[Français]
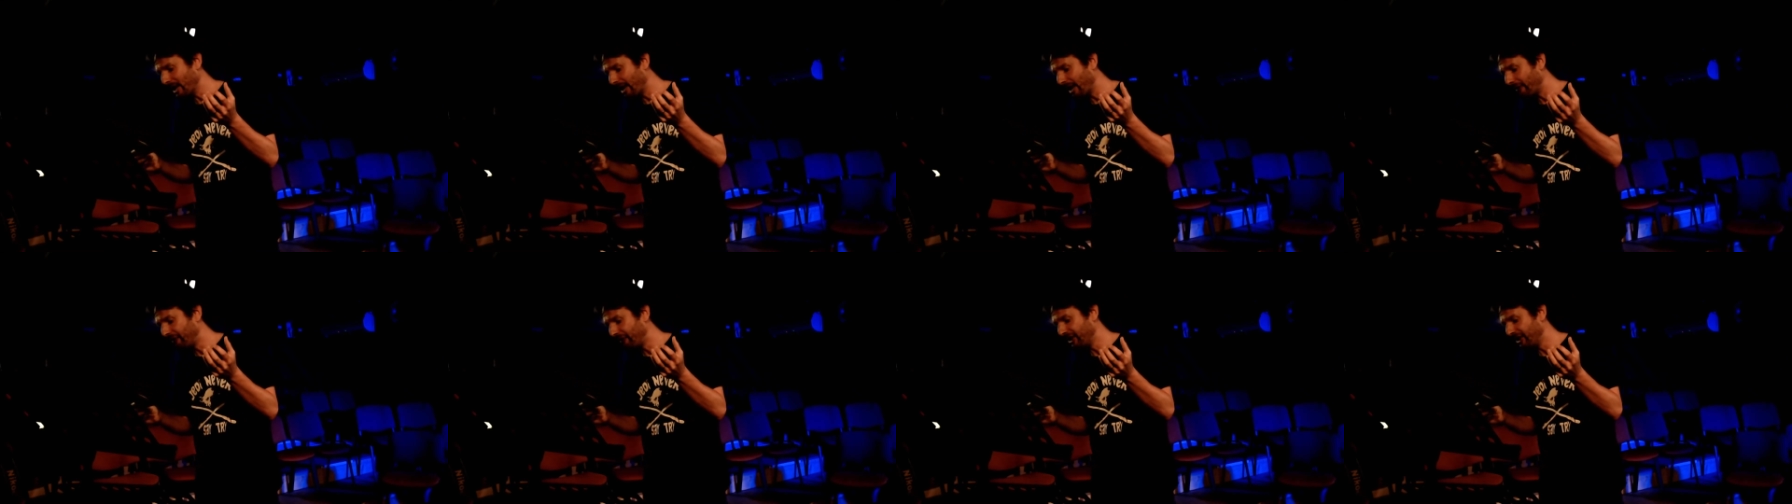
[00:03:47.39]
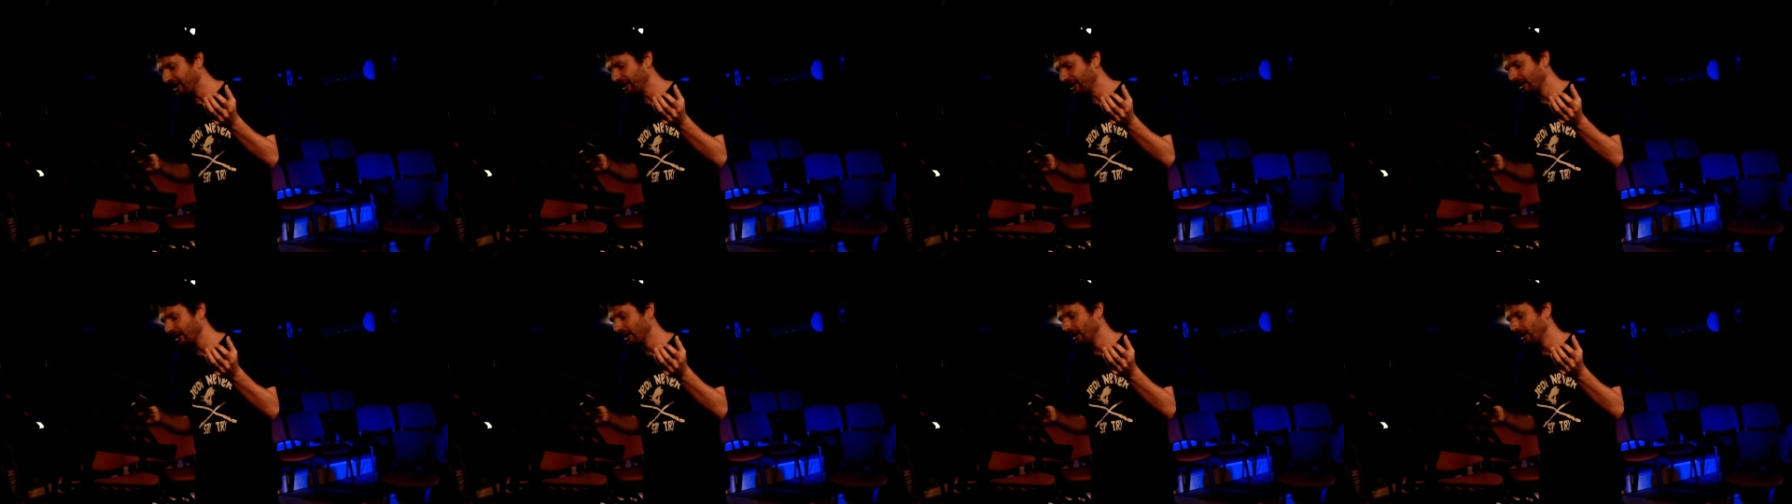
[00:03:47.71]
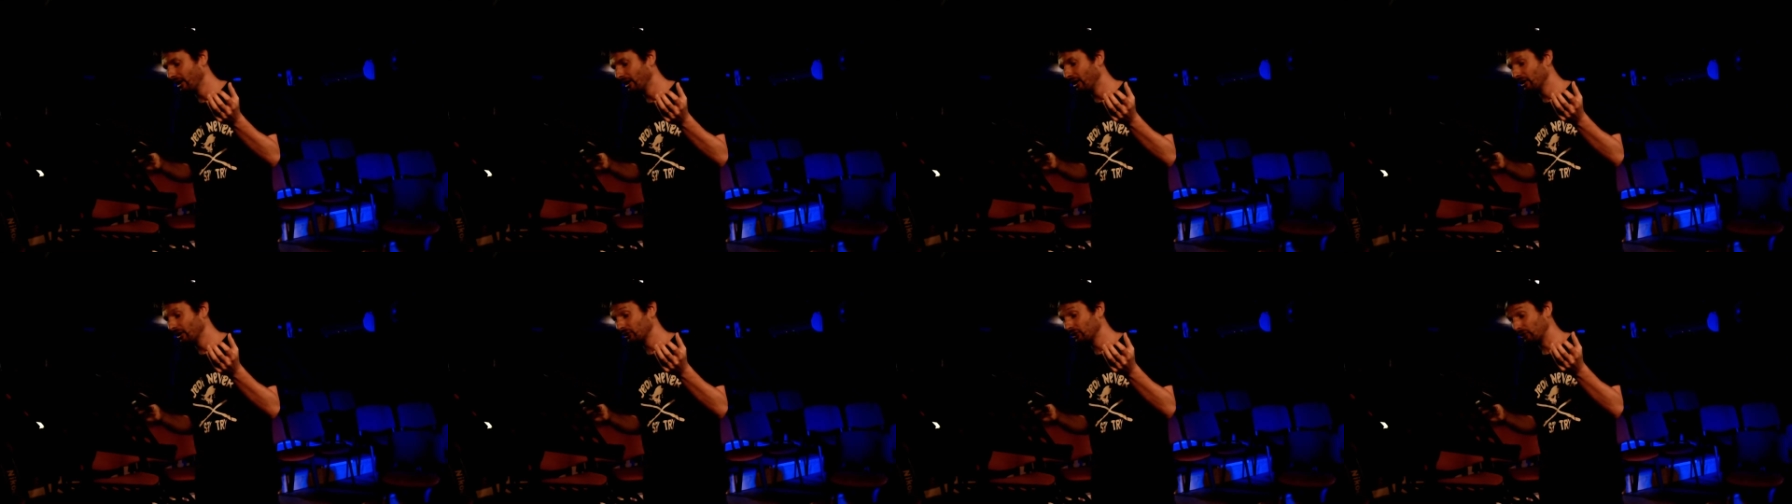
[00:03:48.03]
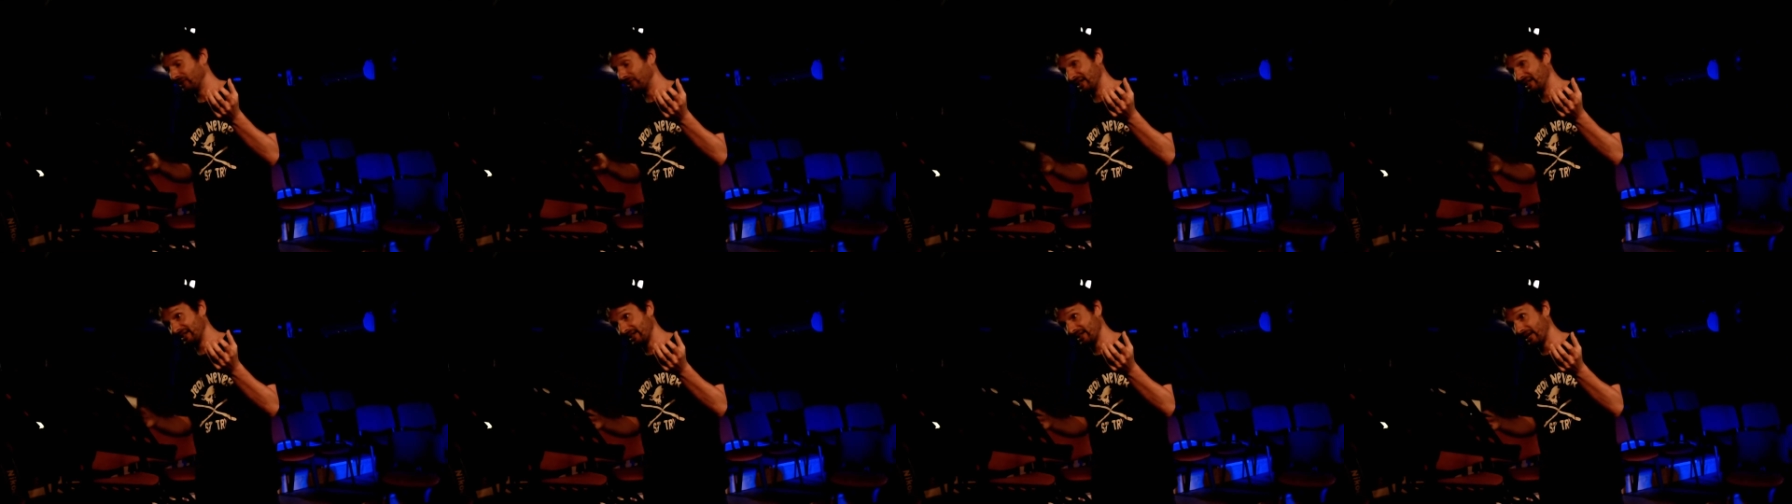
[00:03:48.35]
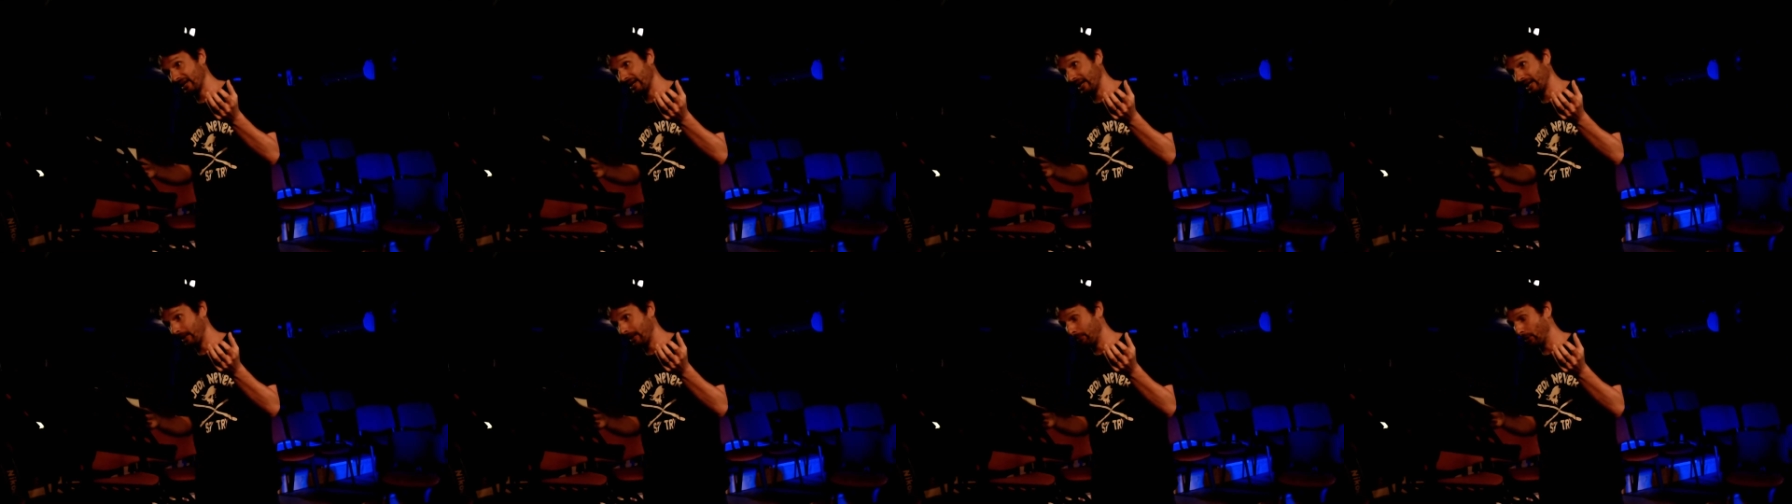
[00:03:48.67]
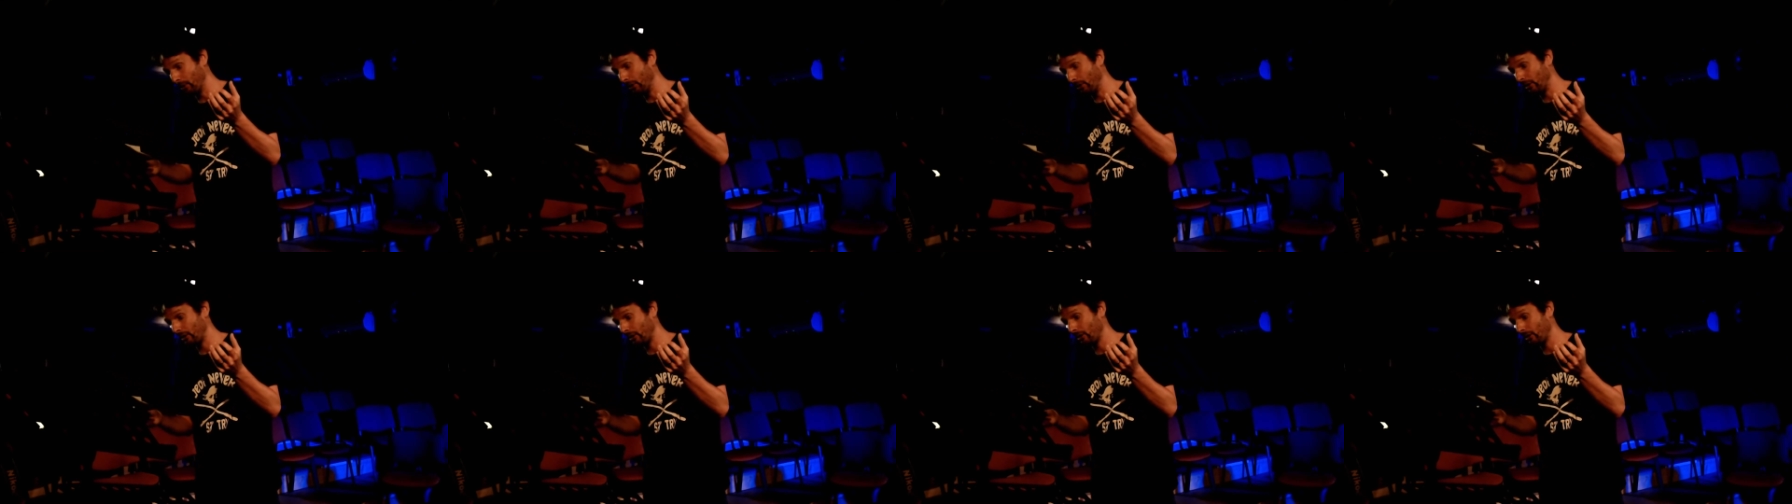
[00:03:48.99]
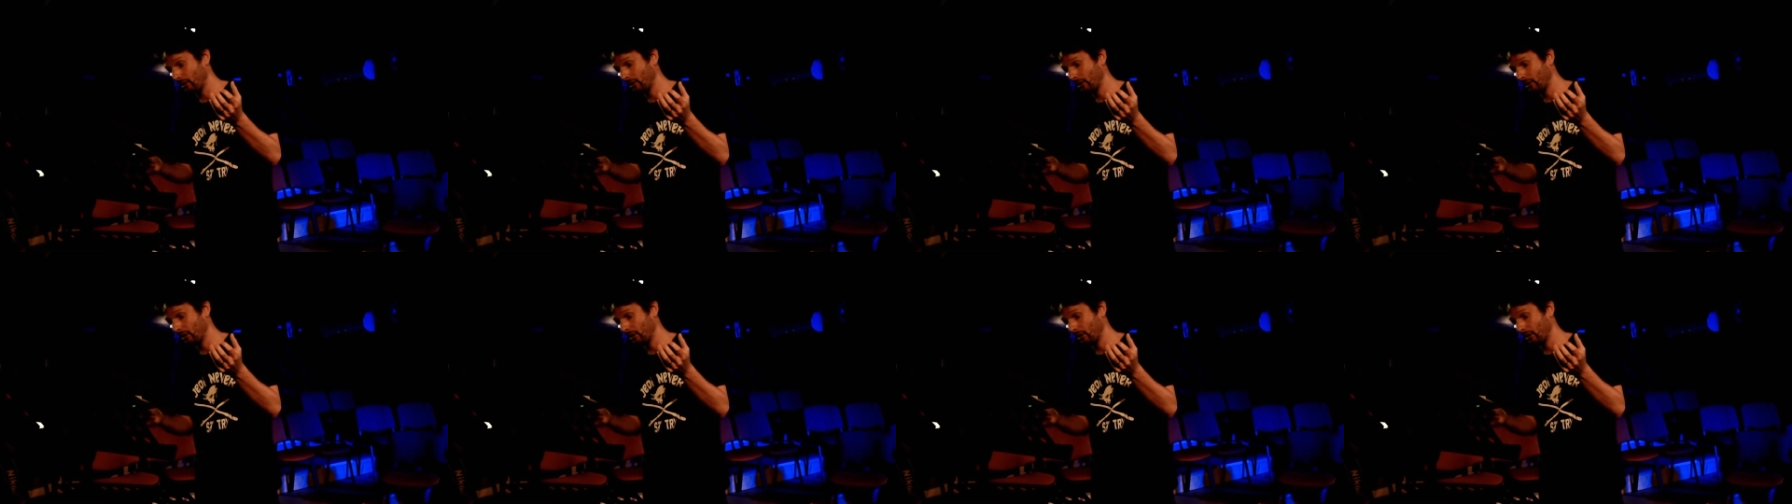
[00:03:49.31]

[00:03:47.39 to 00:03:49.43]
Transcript: la vie, ce dessin est la mort.